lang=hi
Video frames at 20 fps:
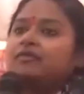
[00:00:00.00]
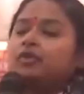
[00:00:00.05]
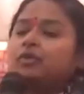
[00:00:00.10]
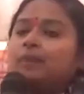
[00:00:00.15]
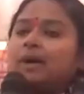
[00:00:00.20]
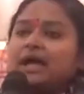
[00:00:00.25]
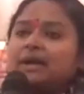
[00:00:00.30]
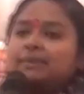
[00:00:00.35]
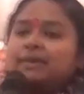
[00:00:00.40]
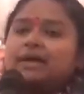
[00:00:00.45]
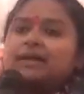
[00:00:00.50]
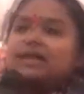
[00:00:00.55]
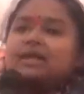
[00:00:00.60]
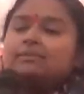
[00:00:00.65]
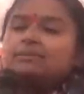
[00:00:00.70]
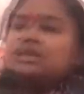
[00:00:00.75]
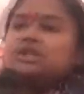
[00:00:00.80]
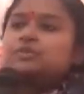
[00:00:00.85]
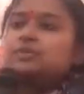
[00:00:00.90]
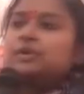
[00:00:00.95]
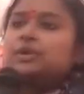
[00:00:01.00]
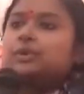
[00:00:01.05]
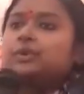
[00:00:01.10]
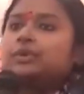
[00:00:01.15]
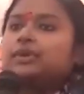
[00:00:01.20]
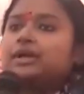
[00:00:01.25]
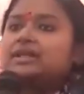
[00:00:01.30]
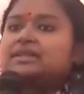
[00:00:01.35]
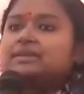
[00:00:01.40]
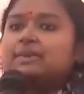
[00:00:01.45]
वो भाई भाई के बीच में
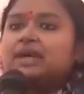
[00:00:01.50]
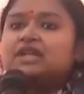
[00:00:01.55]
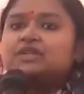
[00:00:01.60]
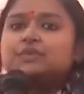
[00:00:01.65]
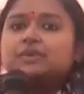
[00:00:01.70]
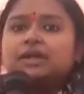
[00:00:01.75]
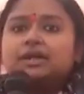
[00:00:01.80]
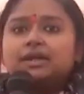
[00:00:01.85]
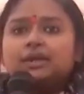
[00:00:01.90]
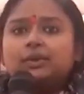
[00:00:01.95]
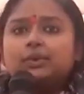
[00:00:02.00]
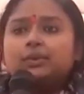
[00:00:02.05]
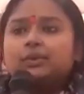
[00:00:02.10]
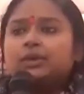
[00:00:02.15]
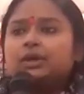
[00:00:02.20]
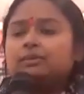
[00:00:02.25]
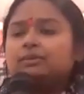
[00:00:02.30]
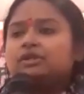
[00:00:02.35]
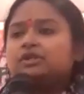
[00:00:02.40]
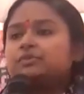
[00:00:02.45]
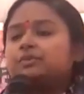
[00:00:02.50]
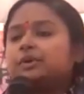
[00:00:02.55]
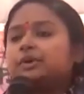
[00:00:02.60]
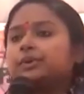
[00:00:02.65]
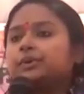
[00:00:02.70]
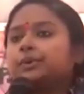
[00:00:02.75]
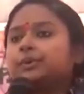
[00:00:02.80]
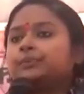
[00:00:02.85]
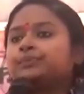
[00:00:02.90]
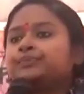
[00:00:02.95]
हो या समाज में अन्य लोगों के बीच में
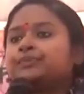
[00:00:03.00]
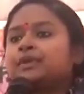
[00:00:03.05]
हो